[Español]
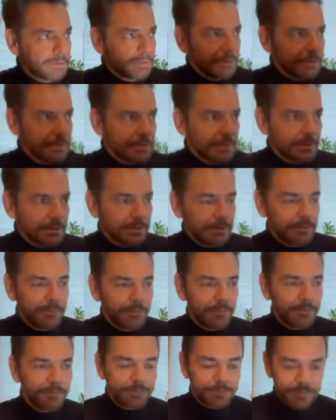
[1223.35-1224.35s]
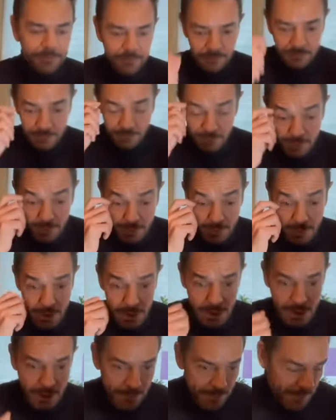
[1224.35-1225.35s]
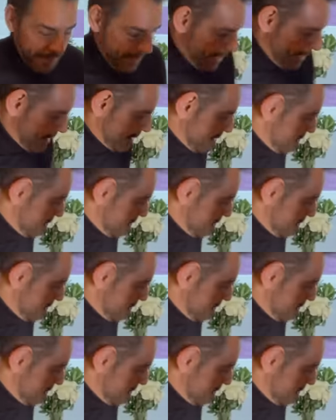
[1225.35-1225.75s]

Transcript: ¿Y qué comes? ¿Te pides algo de comer así en